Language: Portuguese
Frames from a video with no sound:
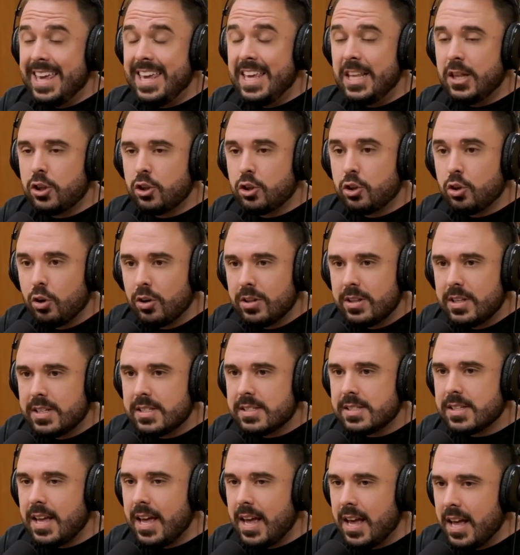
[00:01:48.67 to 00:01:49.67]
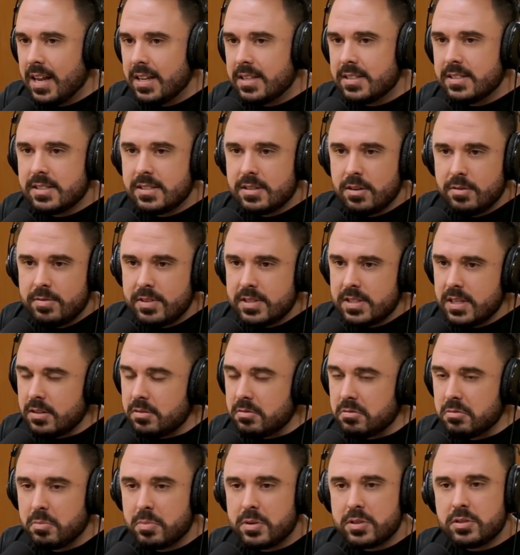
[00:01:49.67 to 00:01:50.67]
E todas elas estão
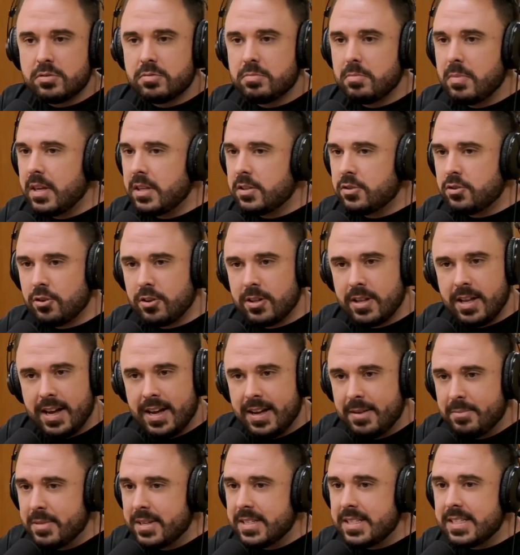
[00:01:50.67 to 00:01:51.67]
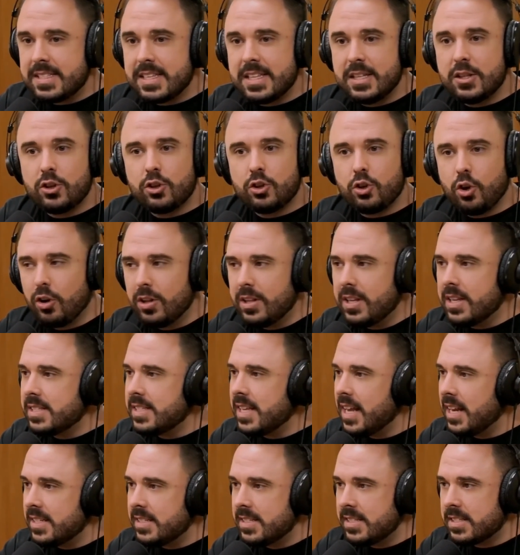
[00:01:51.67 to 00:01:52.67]
fazendo. Não preciso mencionar, mas assim,
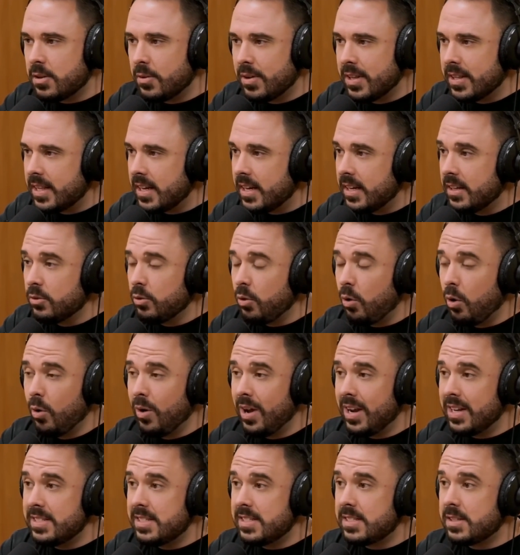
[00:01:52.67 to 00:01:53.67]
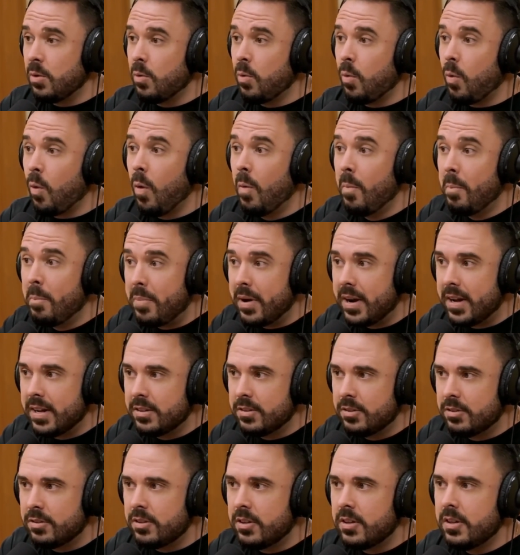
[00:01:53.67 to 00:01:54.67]
todas elas estão entrando ou elas estão
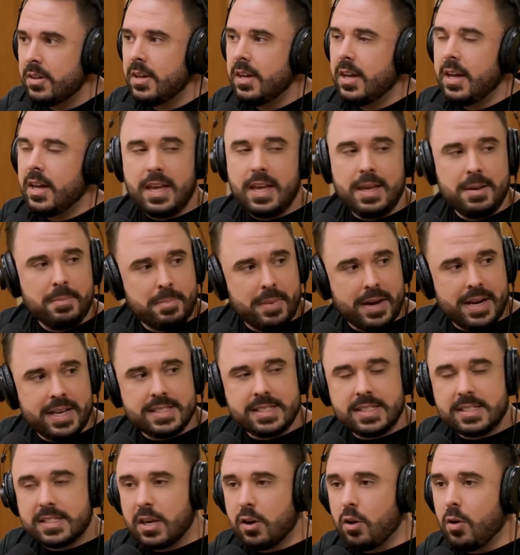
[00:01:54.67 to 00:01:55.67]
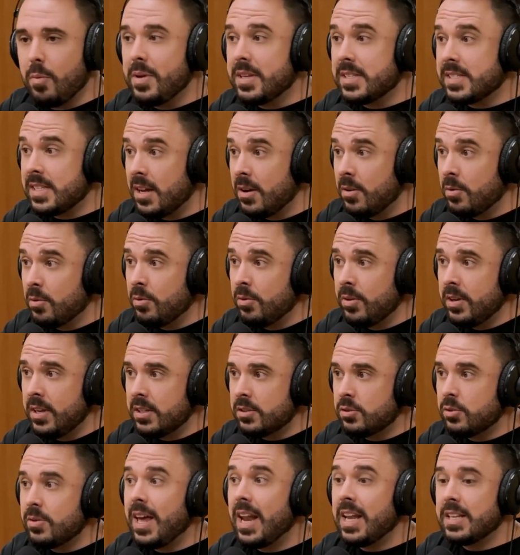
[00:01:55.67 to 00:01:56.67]
comprando empresas que começaram com
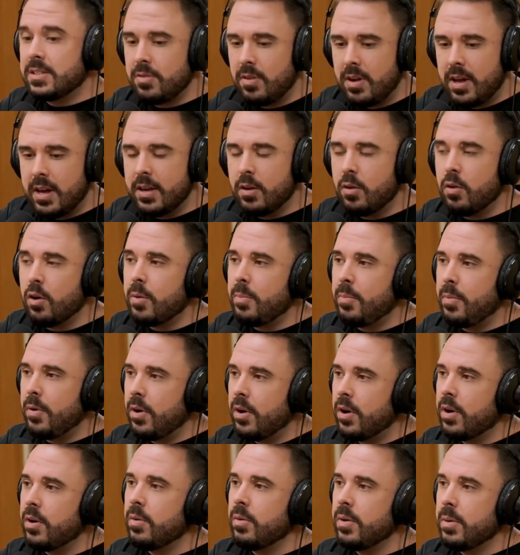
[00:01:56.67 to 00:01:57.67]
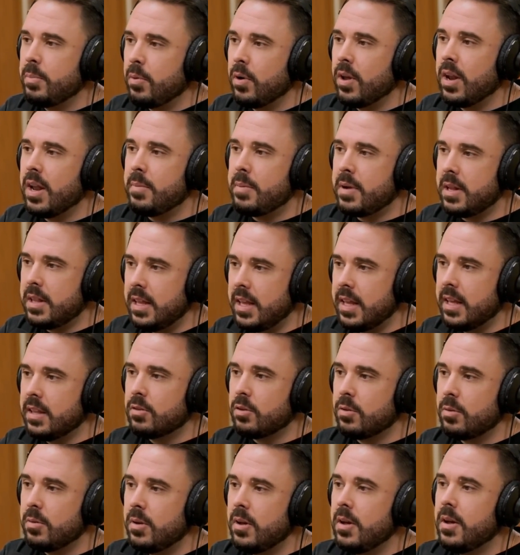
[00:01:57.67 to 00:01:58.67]
isso e elas vão lá, incorporam e põem lá para
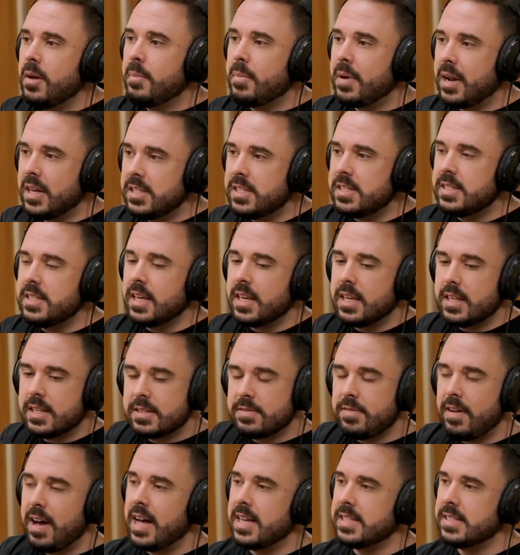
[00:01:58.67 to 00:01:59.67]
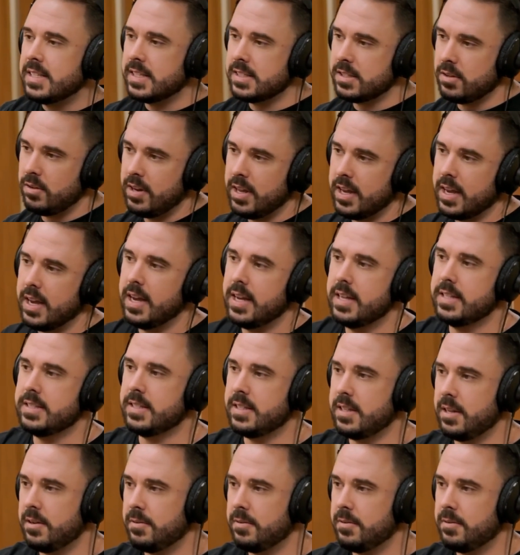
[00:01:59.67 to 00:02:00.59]
dentro para dizer que fazem, que são legais.